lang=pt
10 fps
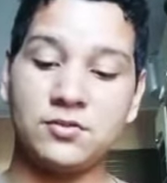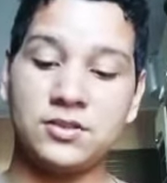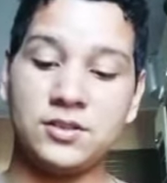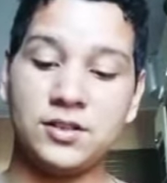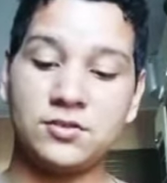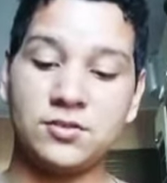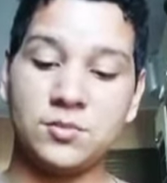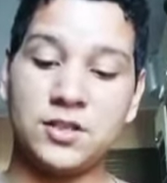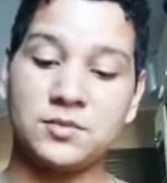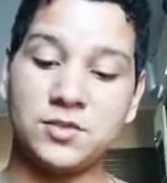Aqui
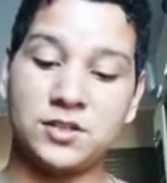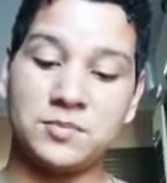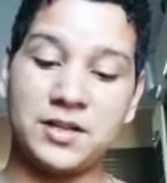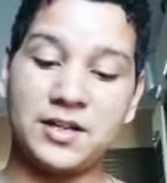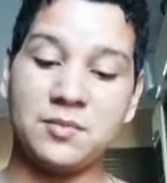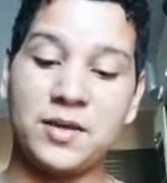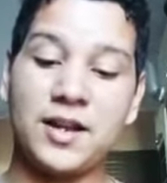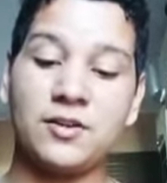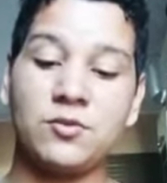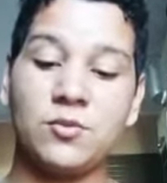está a nossa
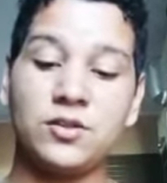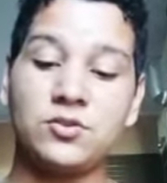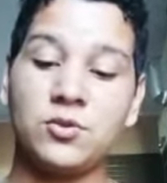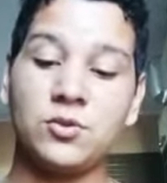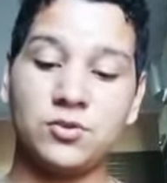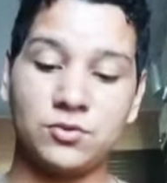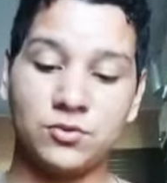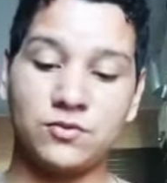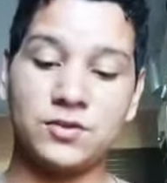coleção de citações sobre as mães,